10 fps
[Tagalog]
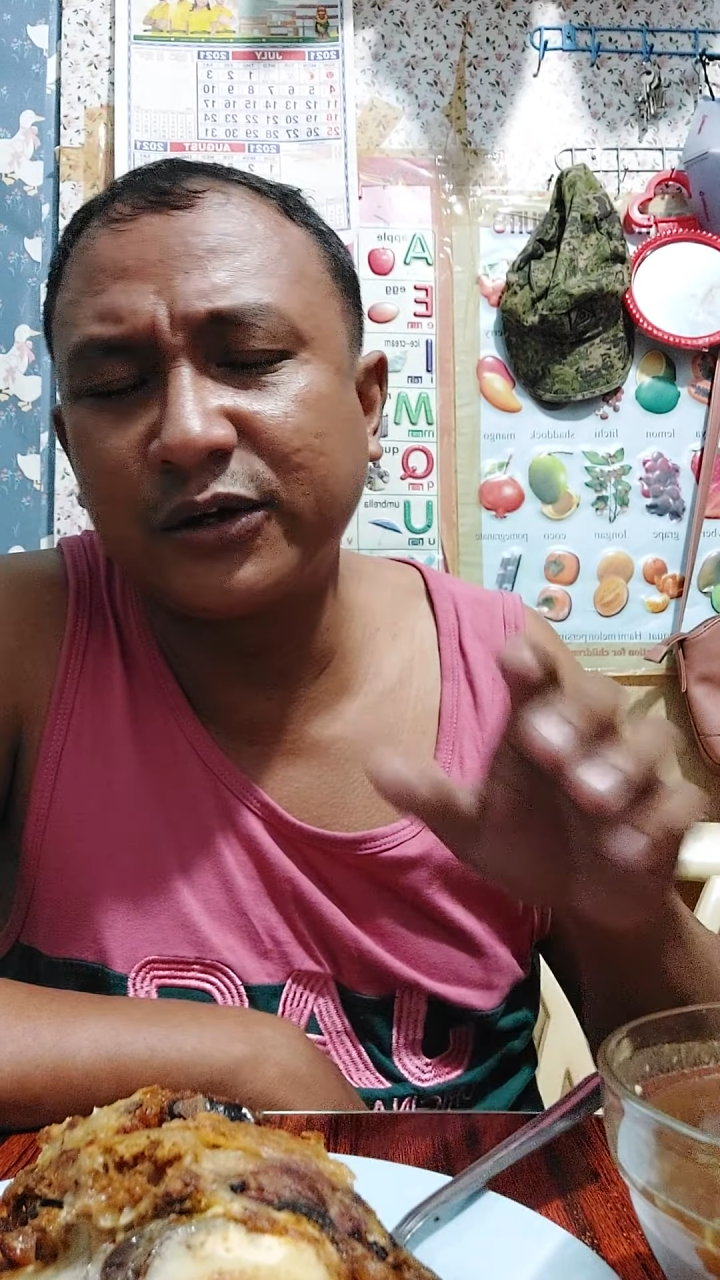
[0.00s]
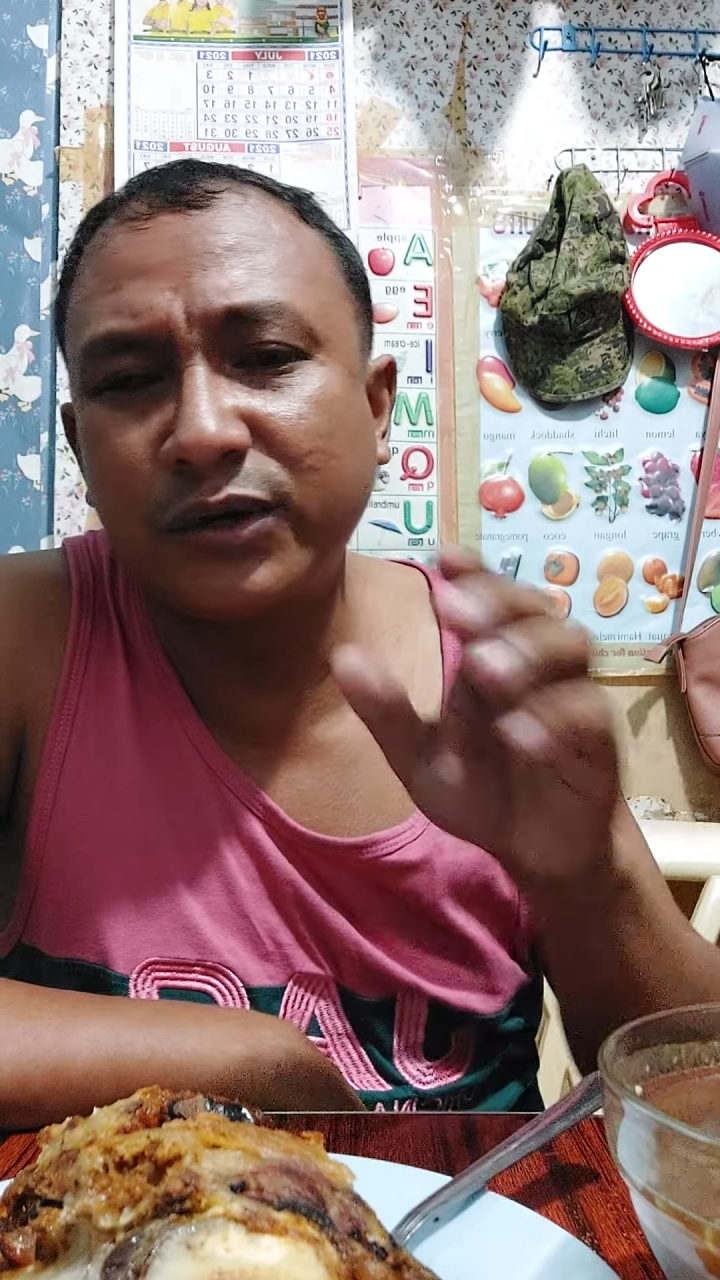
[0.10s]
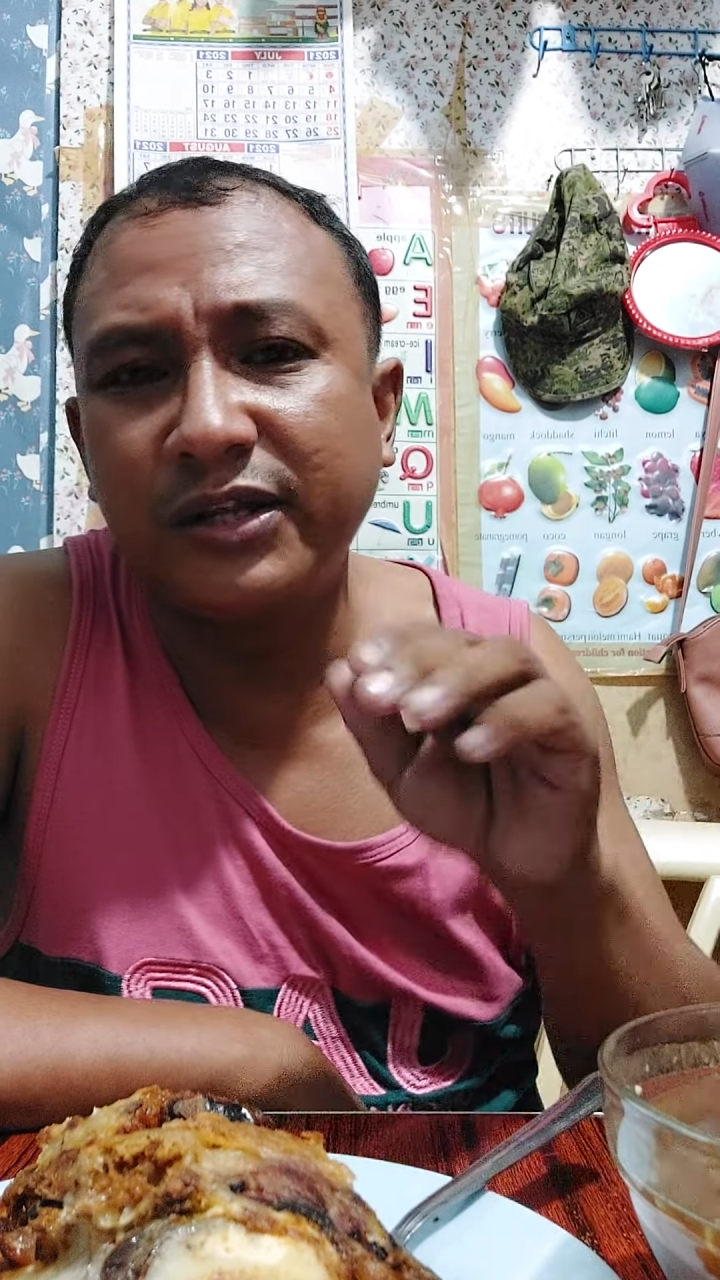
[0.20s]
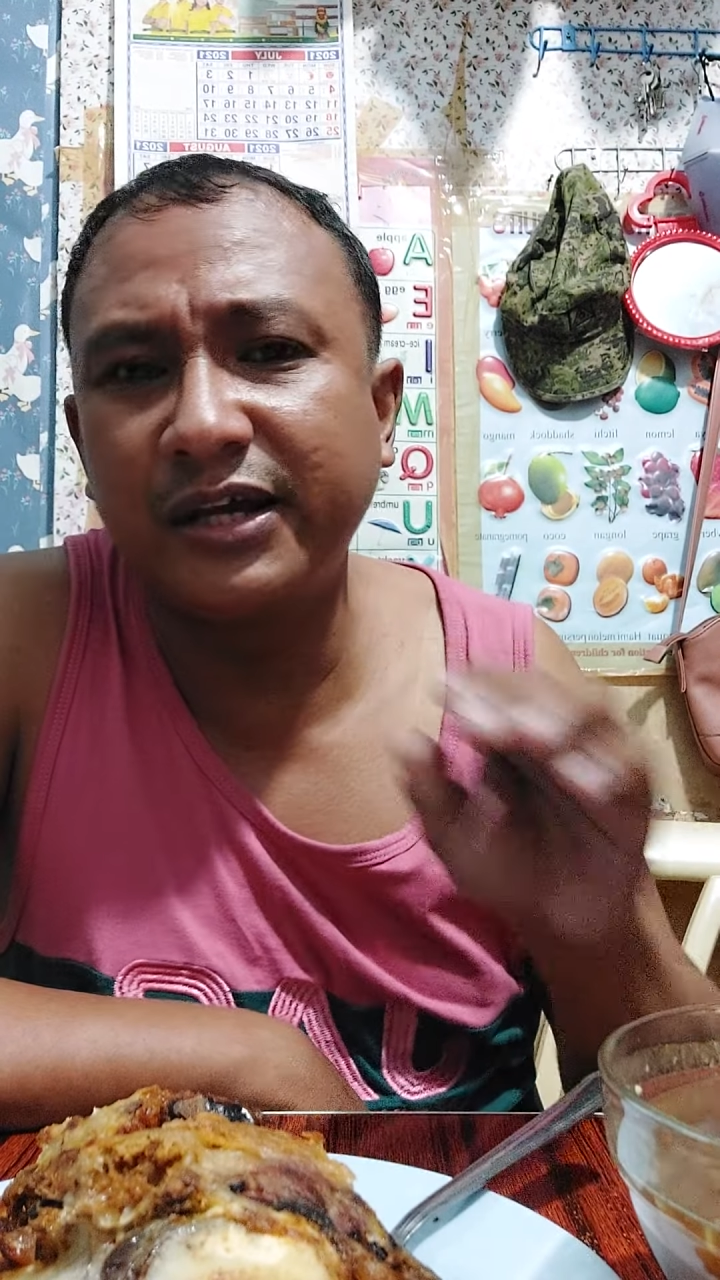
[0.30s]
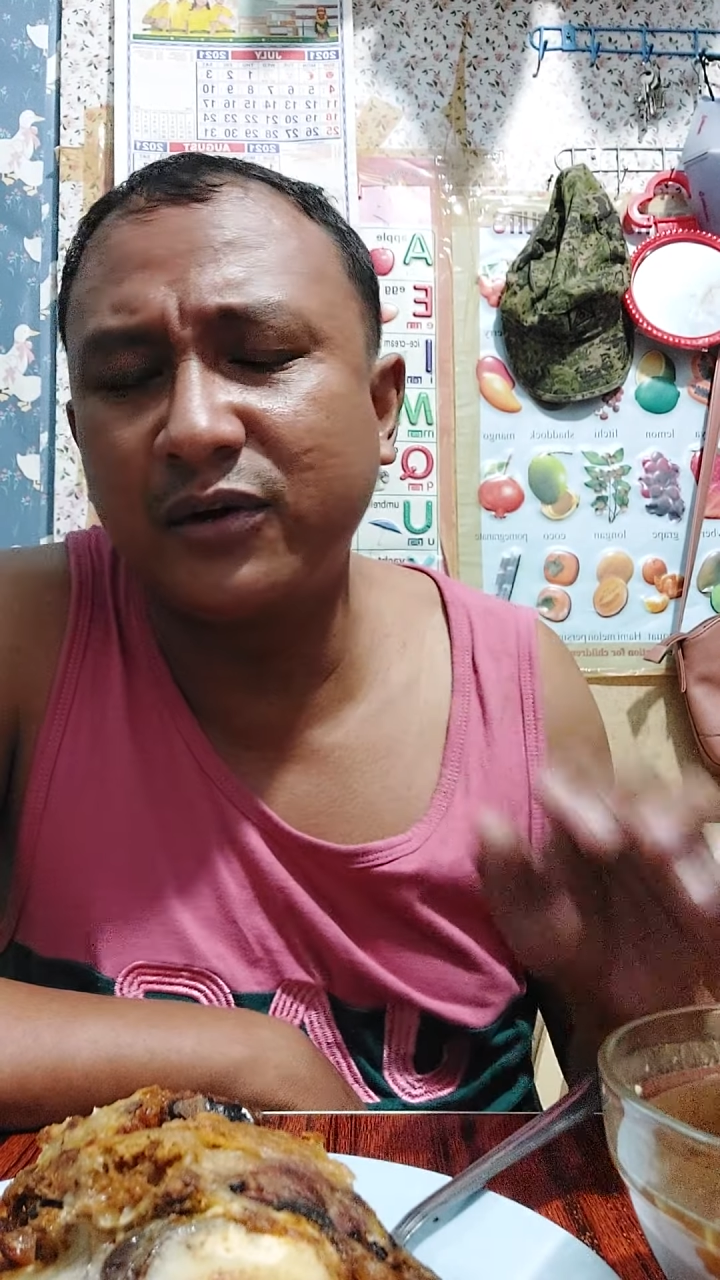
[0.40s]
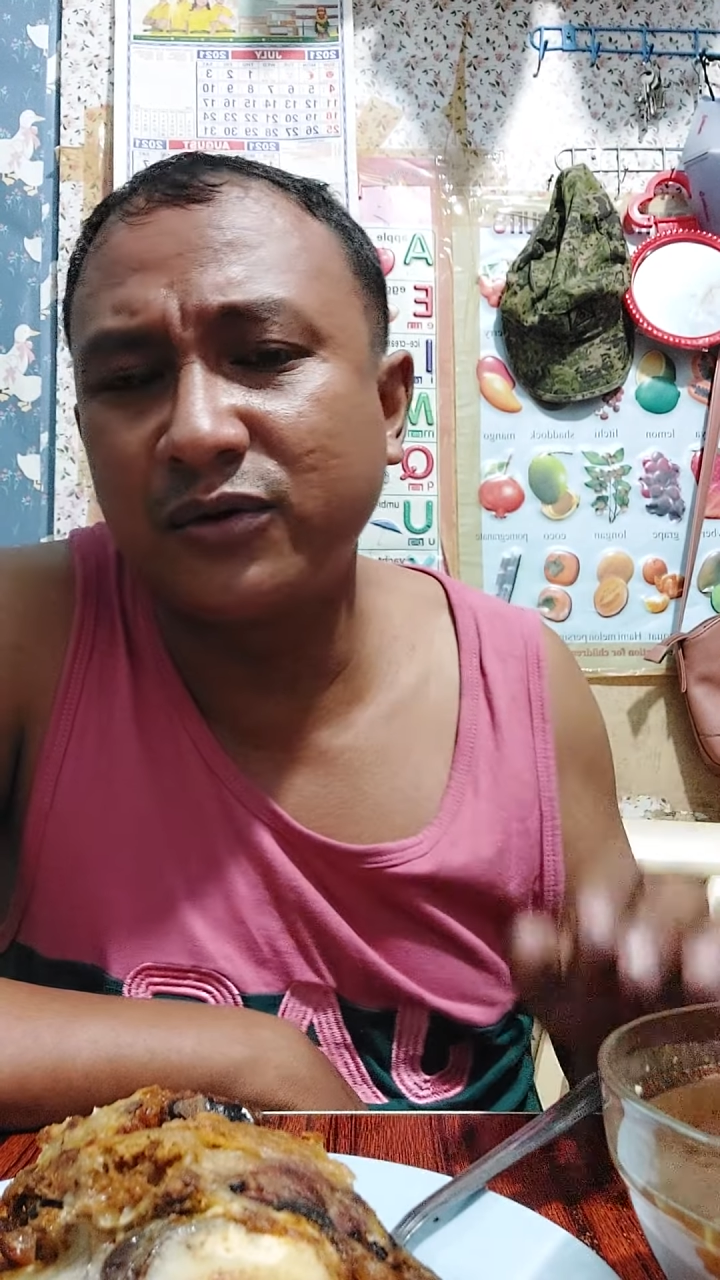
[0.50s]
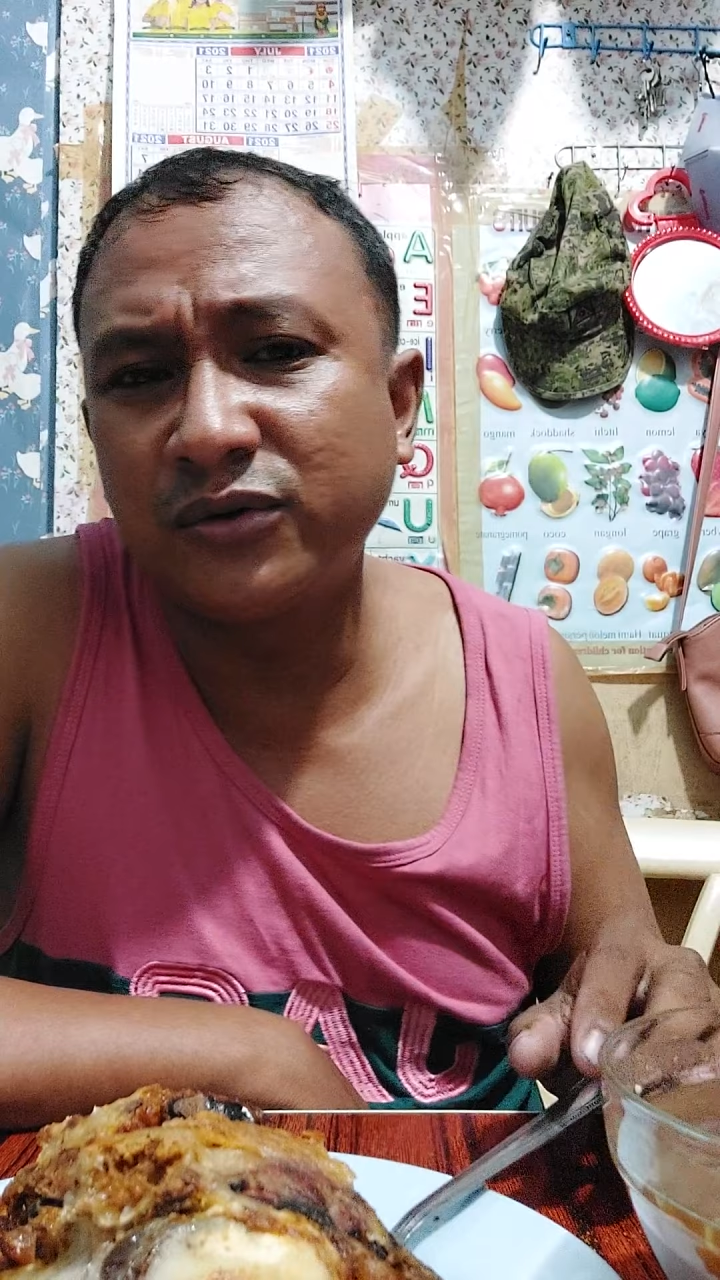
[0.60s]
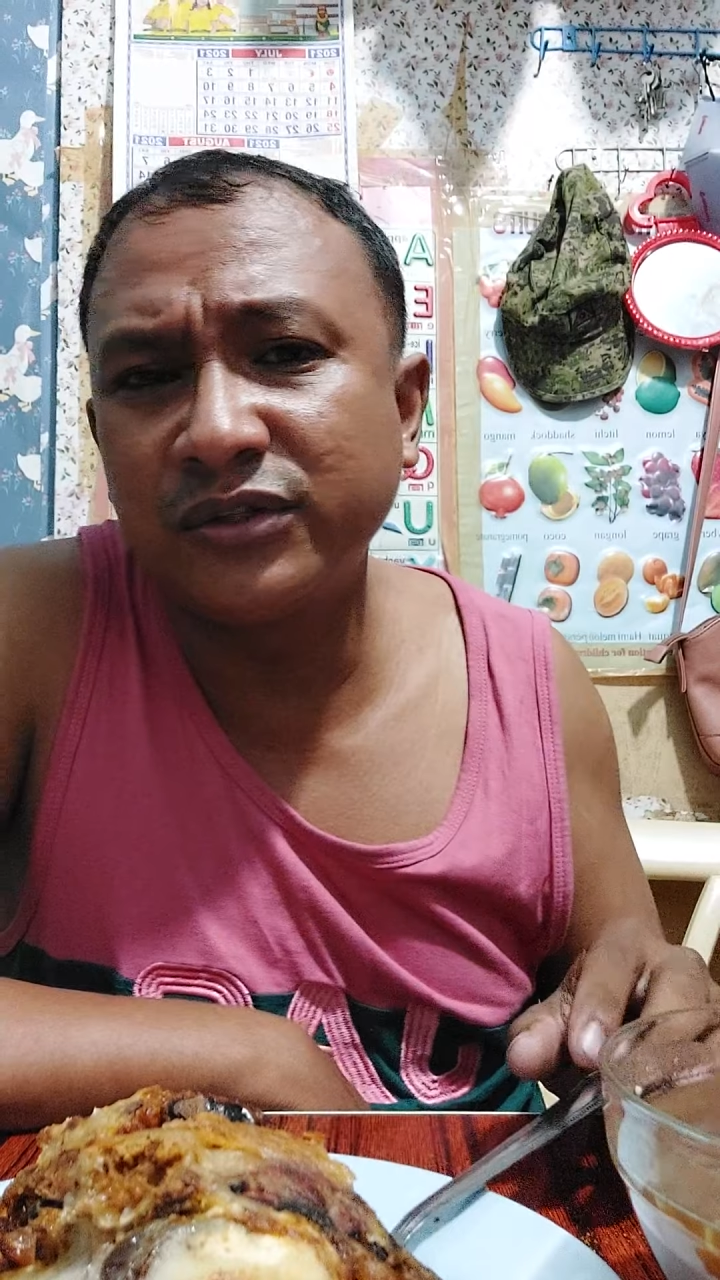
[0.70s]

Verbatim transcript: nag-welding ako noon,